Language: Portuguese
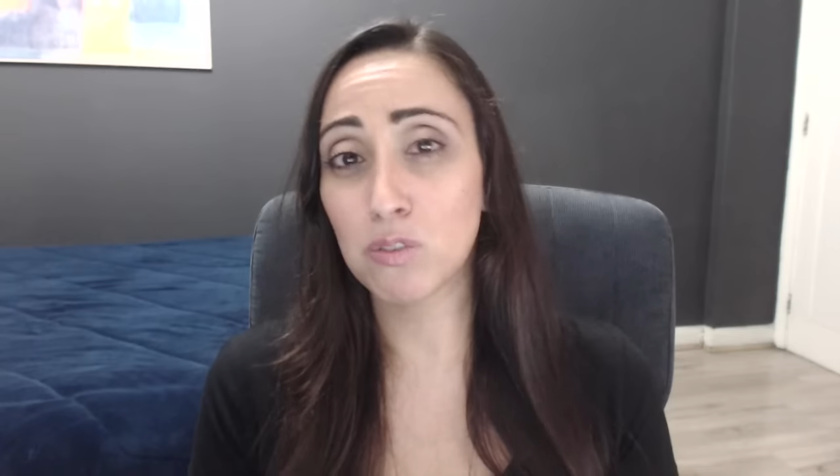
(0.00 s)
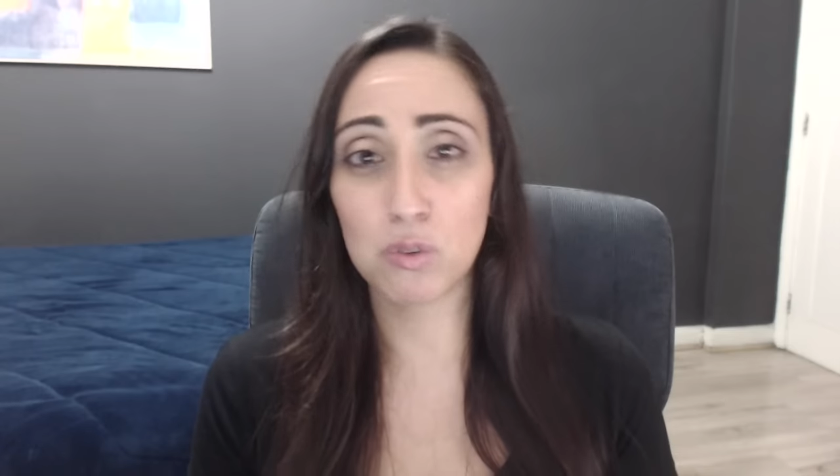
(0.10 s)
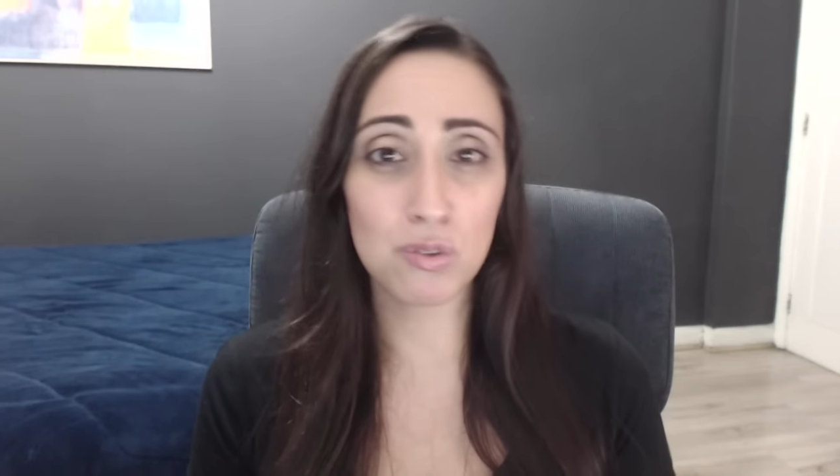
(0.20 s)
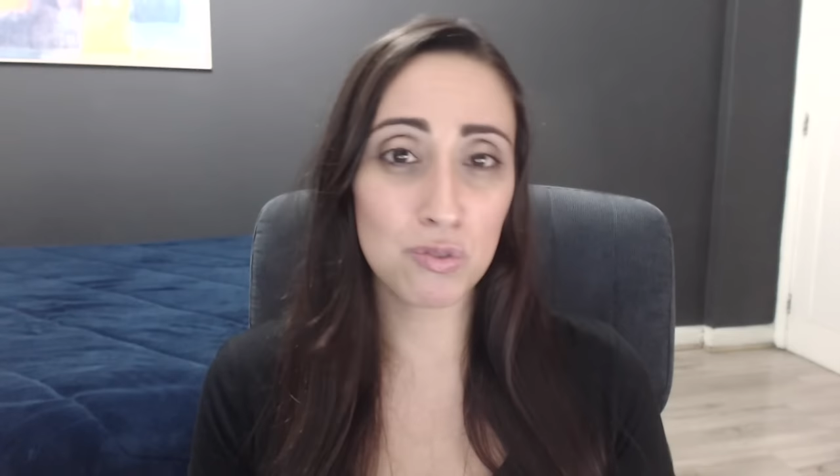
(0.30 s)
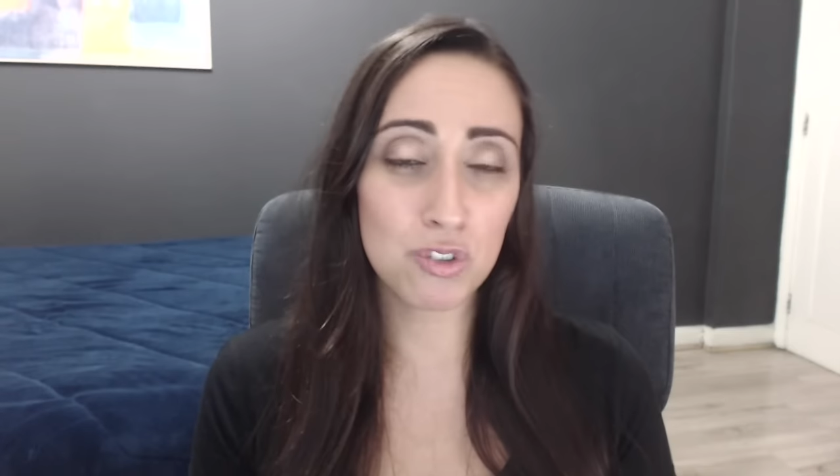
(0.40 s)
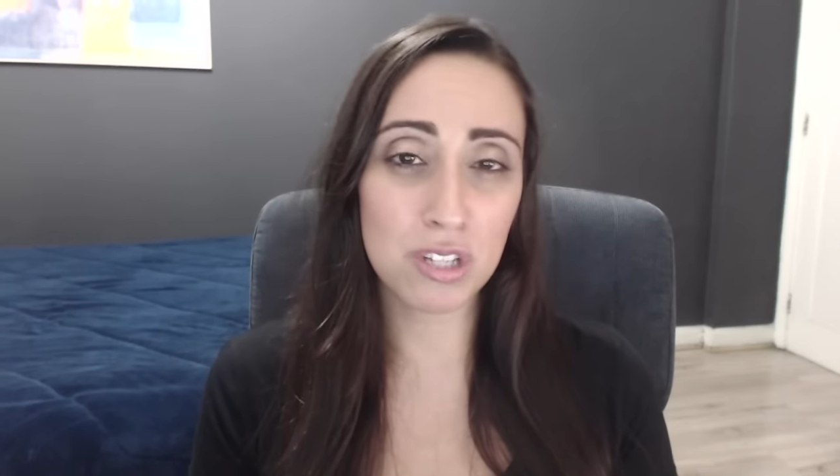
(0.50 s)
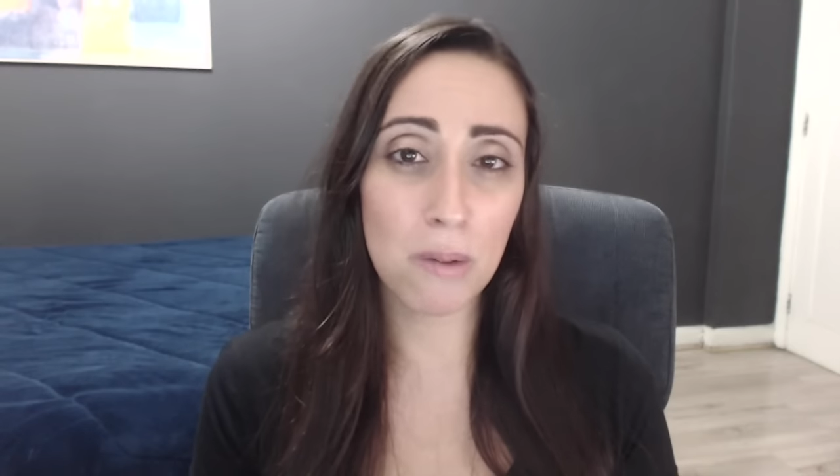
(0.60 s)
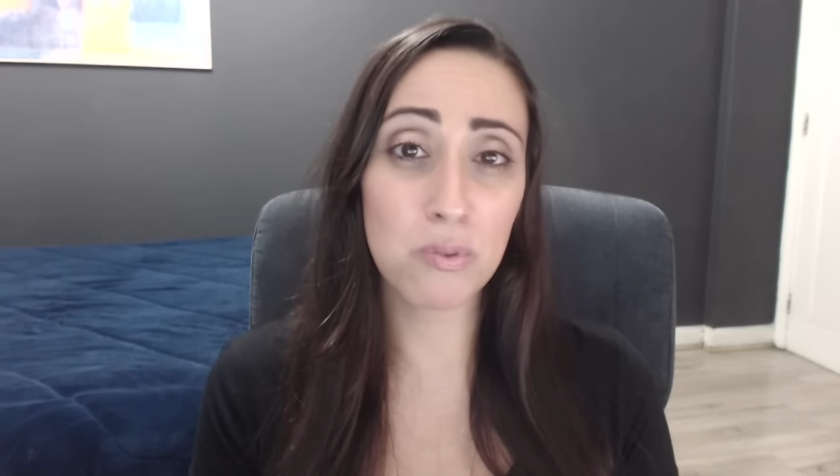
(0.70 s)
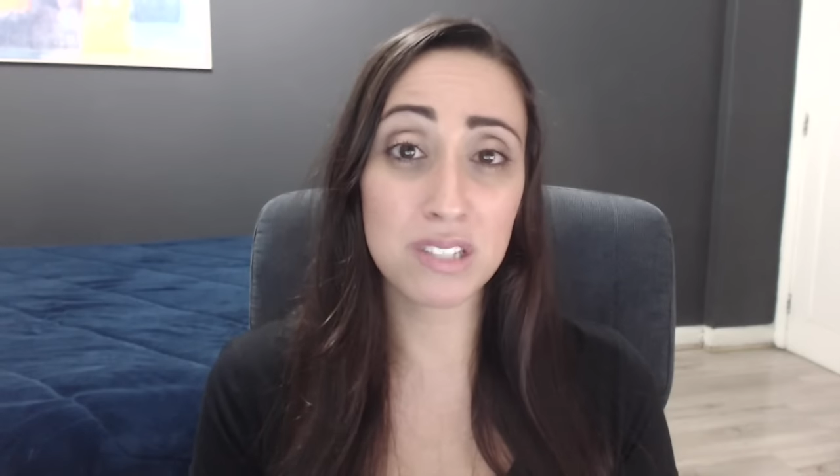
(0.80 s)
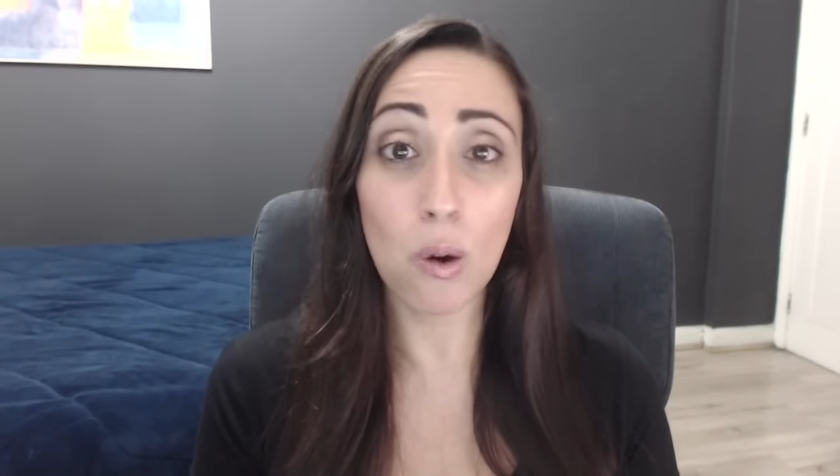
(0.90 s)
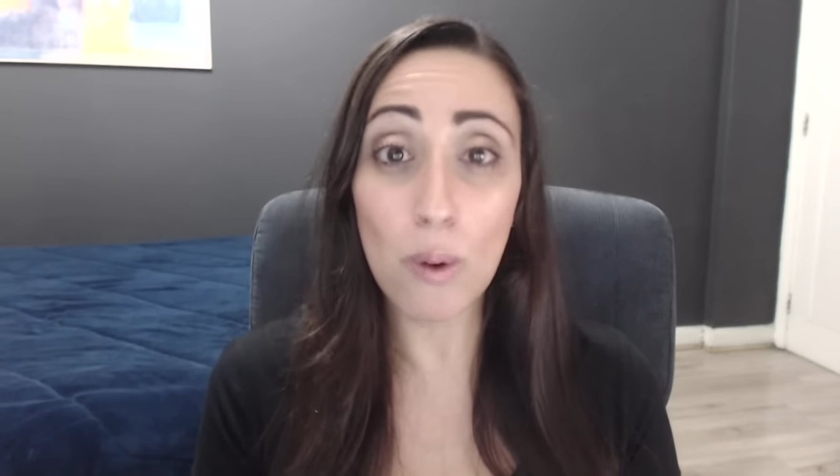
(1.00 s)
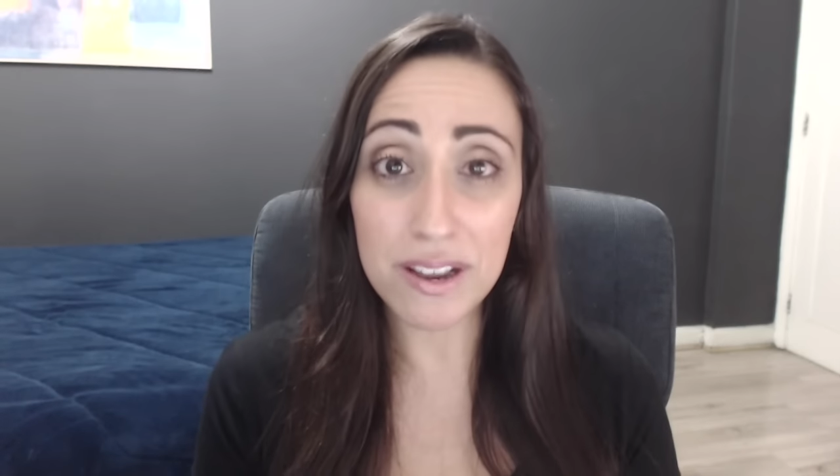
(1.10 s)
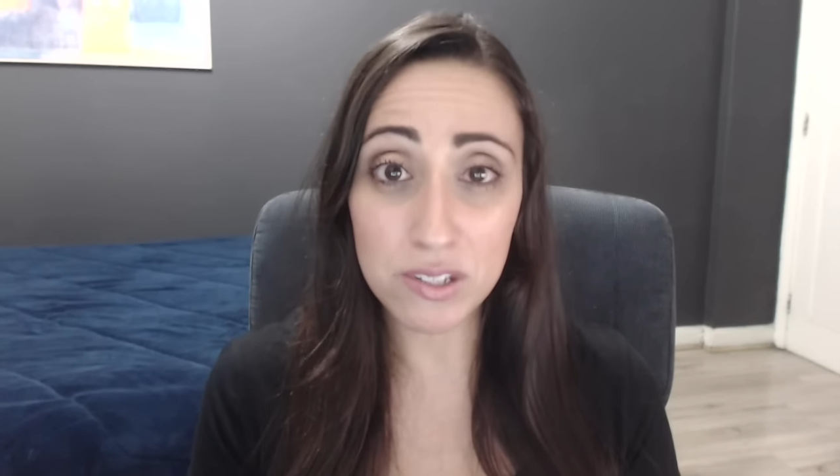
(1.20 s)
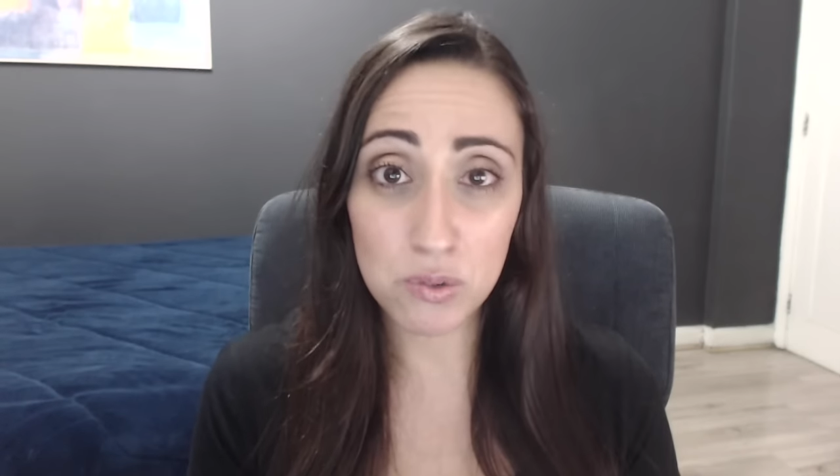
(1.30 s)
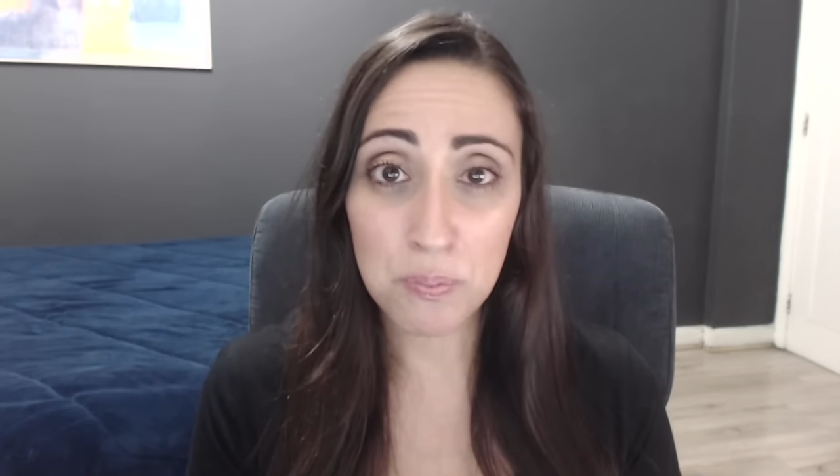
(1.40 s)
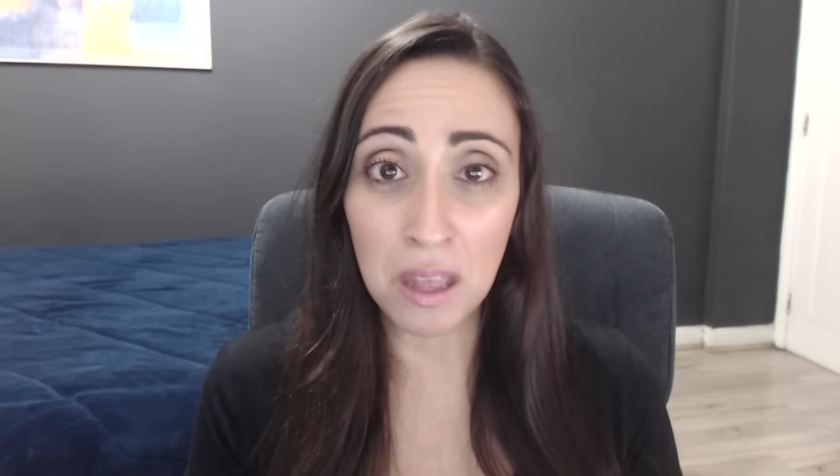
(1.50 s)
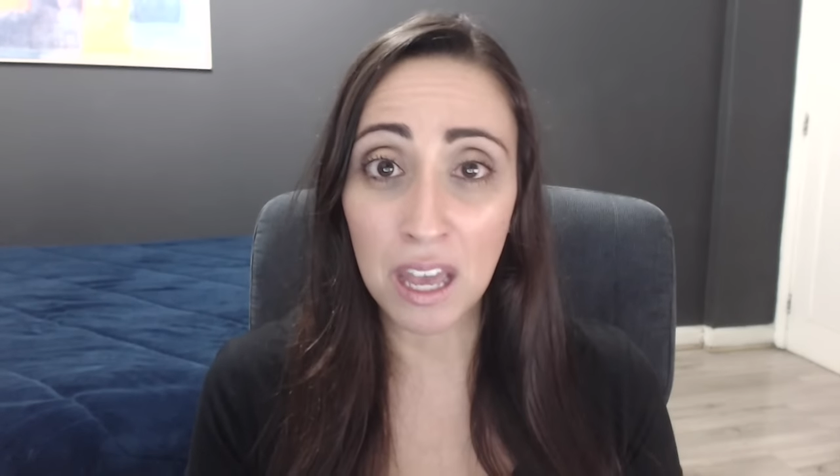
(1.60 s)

todos os tempos é o Enzo,